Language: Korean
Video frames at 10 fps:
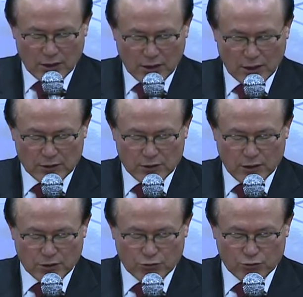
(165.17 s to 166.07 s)

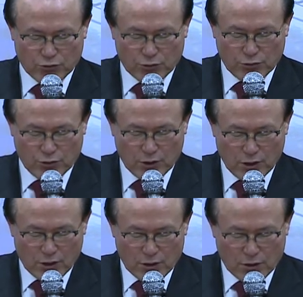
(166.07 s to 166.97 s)
하늘의 수고를
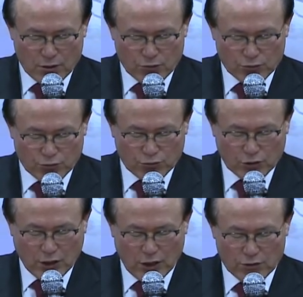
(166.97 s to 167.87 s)

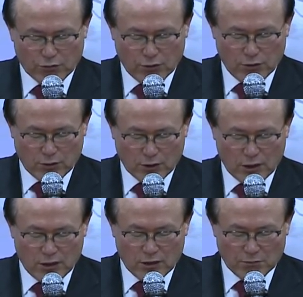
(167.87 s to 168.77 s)
축하할 수 있는
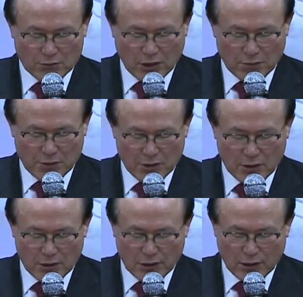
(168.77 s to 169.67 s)

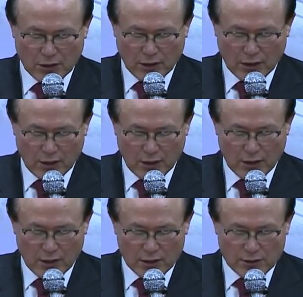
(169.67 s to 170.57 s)
기념탑이 이 땅에
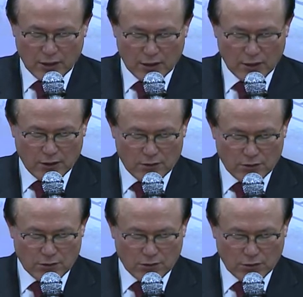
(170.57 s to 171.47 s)

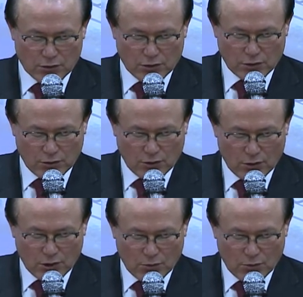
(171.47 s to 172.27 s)
생기는 것이요.